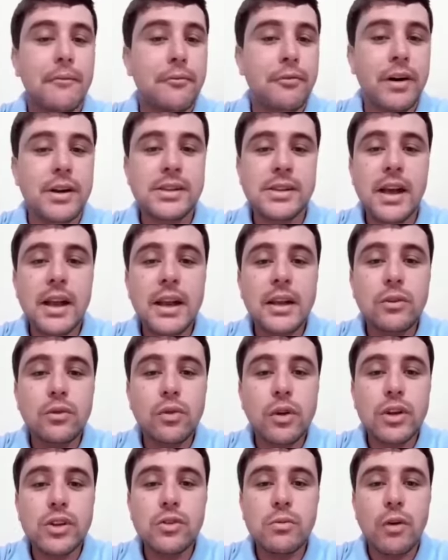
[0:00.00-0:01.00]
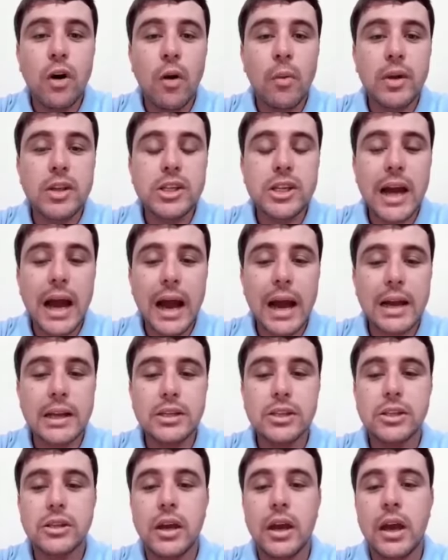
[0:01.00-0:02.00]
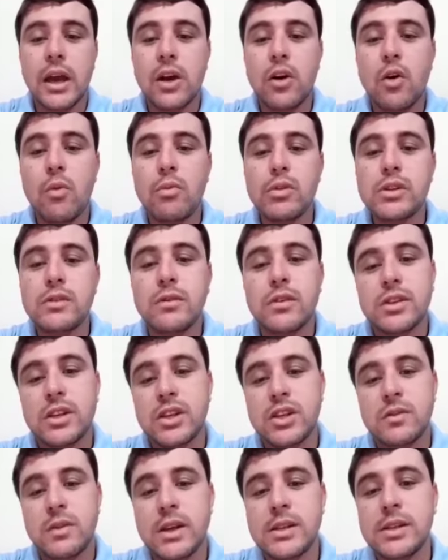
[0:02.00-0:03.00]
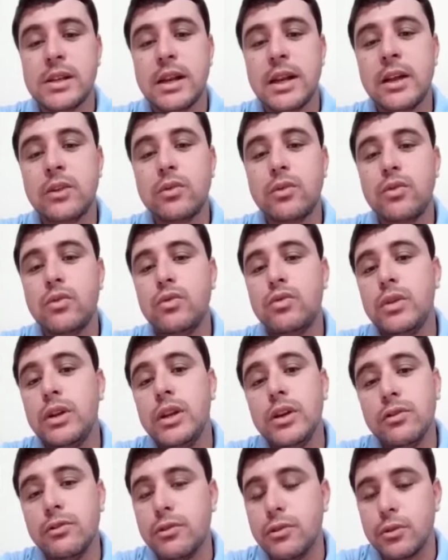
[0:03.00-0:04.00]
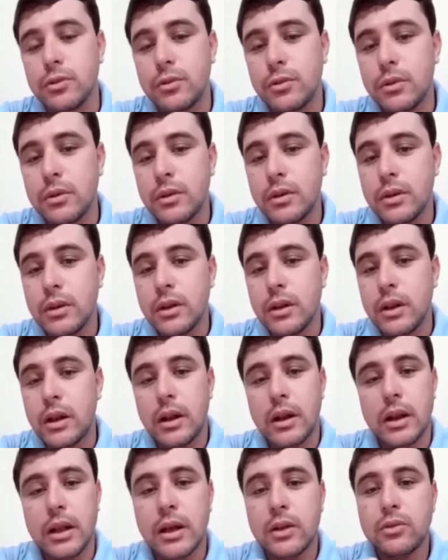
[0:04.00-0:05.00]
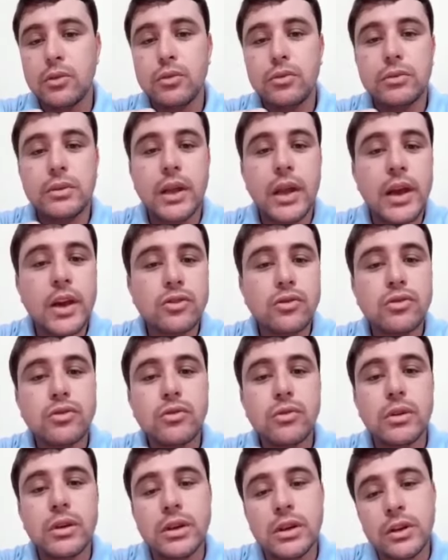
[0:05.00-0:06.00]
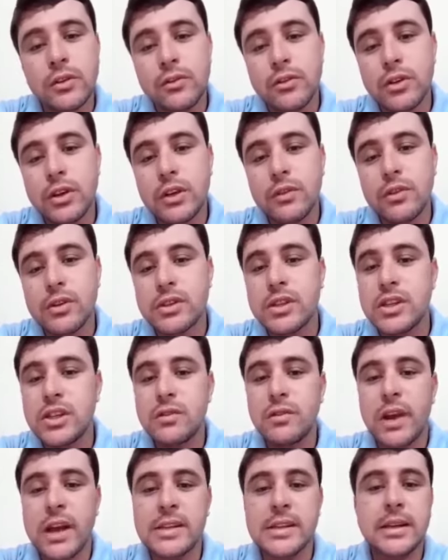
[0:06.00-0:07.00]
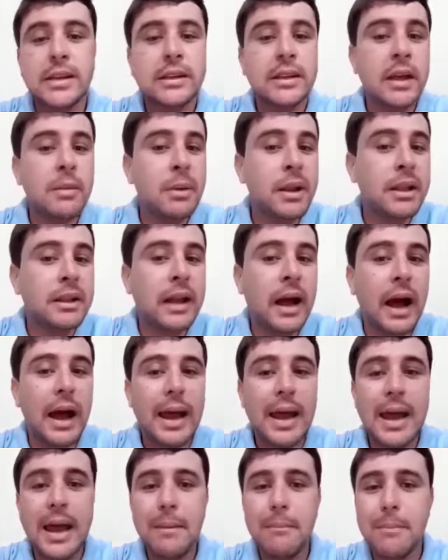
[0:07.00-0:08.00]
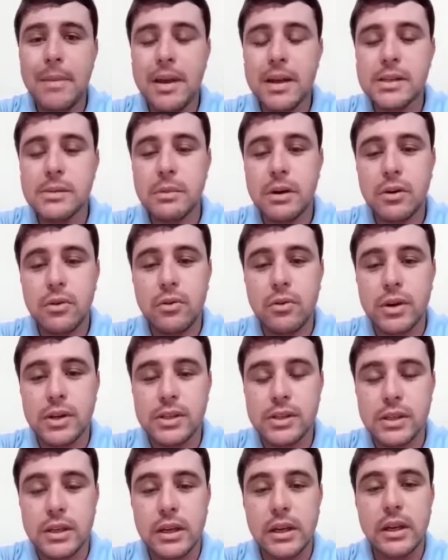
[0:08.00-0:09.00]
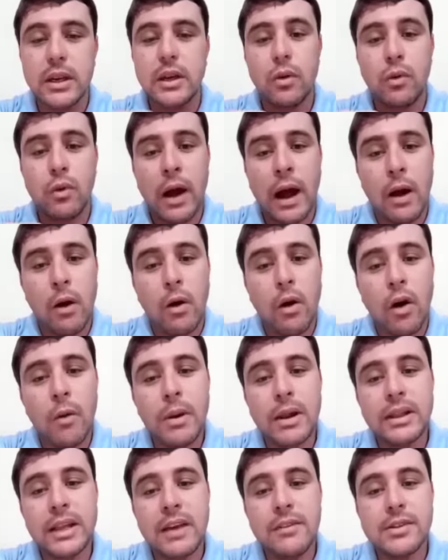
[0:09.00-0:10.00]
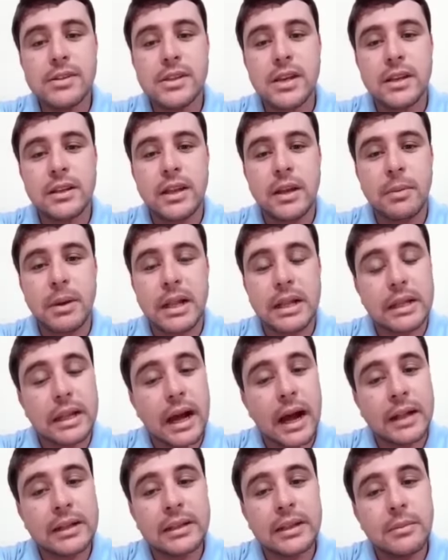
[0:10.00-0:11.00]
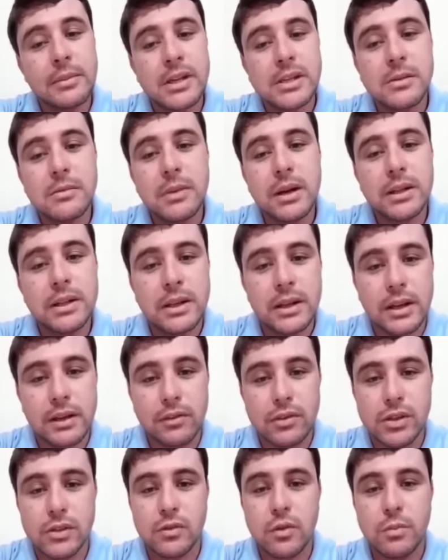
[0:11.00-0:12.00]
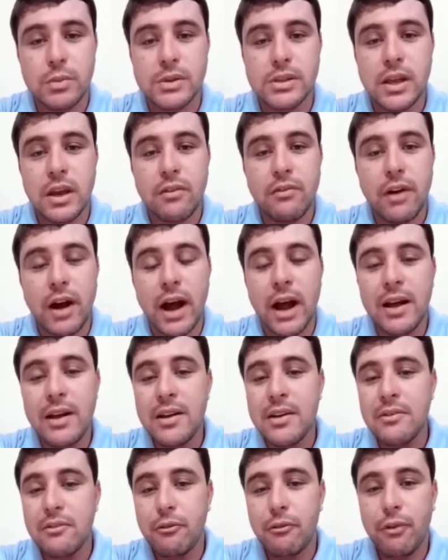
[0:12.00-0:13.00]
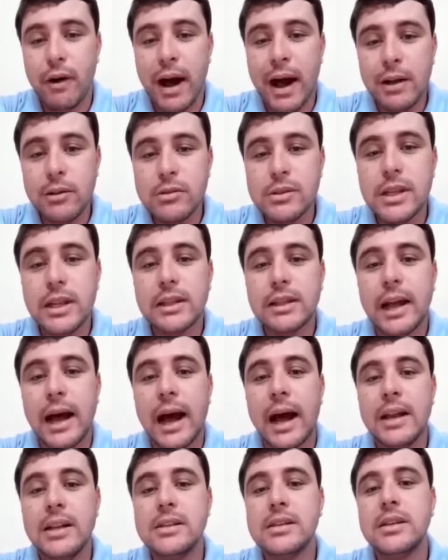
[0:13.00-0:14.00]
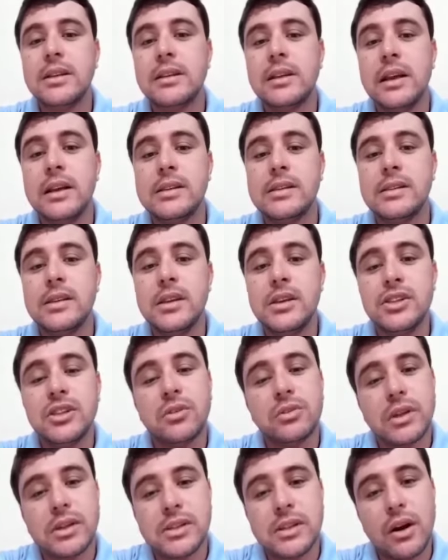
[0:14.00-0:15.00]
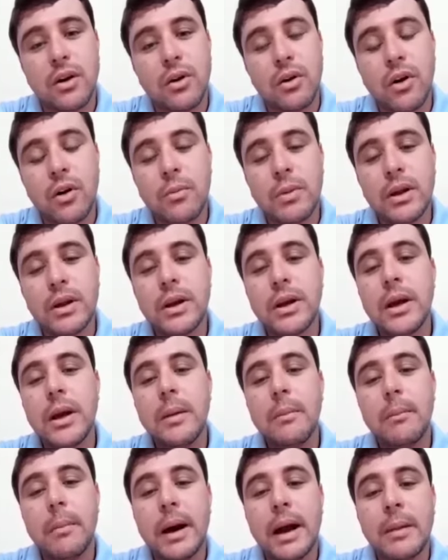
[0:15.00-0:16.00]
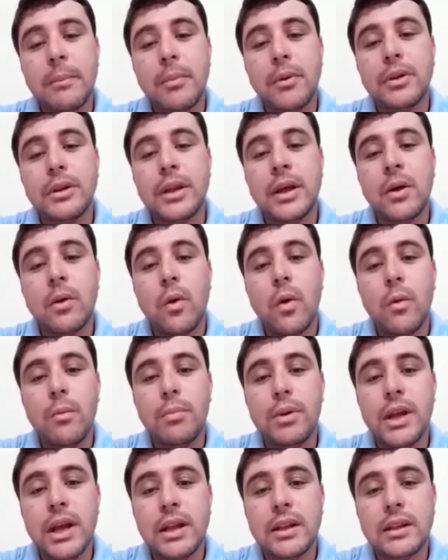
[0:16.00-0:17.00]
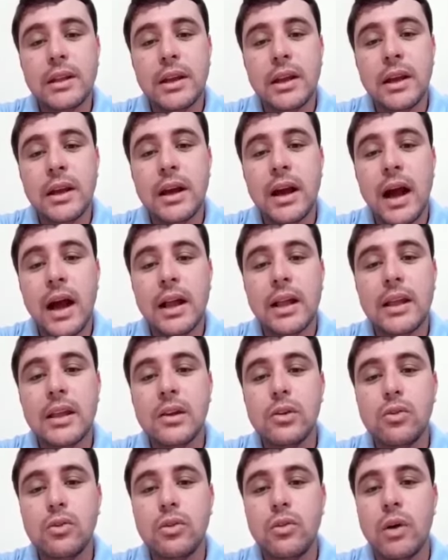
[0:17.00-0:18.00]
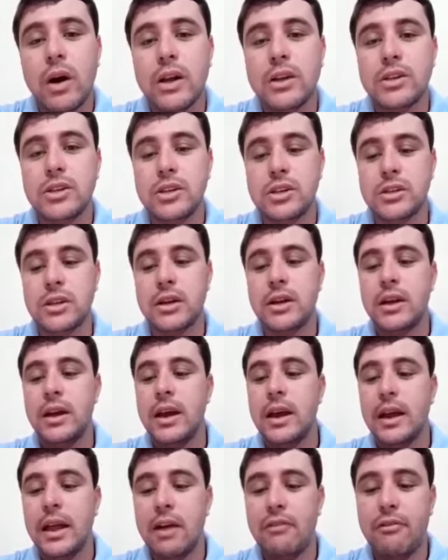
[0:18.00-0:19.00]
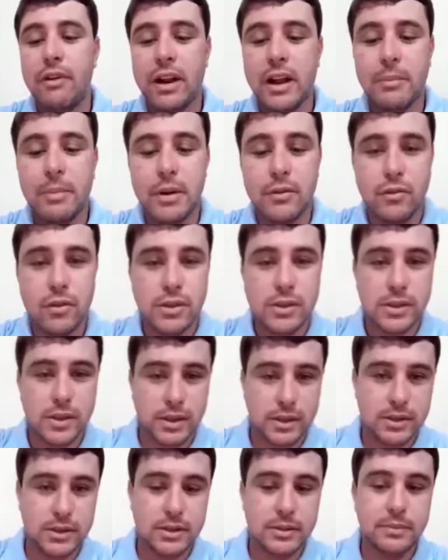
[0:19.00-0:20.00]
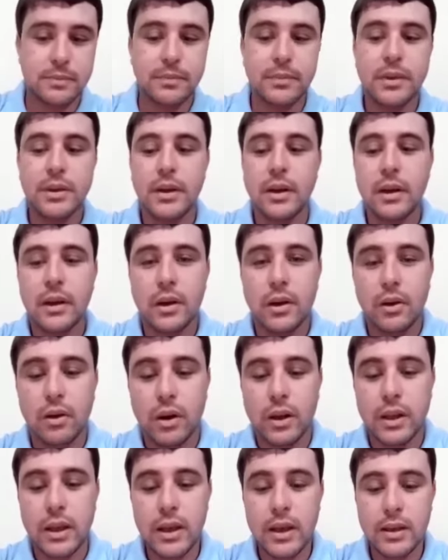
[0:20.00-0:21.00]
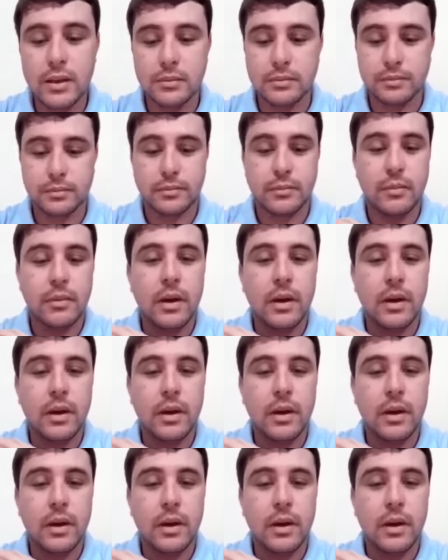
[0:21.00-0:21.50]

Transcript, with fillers: Fazer a leitura de uma obra de arte é como se você estivesse lendo um livro, lendo um texto de um livro e que você estivesse a interpretar. É a mesma coisa. A obra deve ser interpretada da mesma maneira. Vocês vão observar vários detalhes que existam nessa obra para poder compreender aquilo que o artista quer falar para vocês. Ok?